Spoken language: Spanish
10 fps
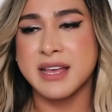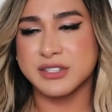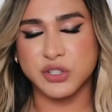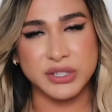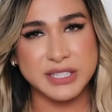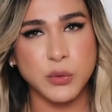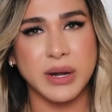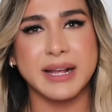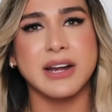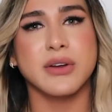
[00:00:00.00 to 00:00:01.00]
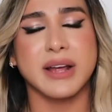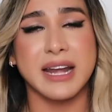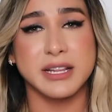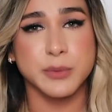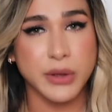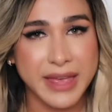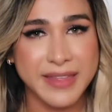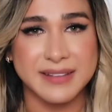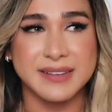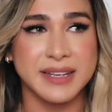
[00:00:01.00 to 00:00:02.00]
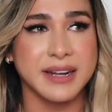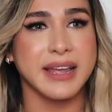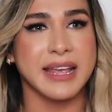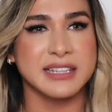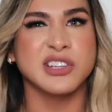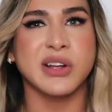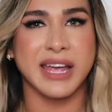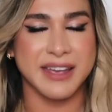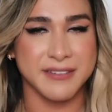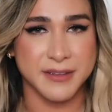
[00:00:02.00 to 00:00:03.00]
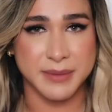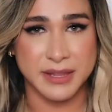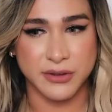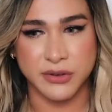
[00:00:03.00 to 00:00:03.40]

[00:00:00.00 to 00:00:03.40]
estoy segura que lo que les voy a decir es lo que he vivido.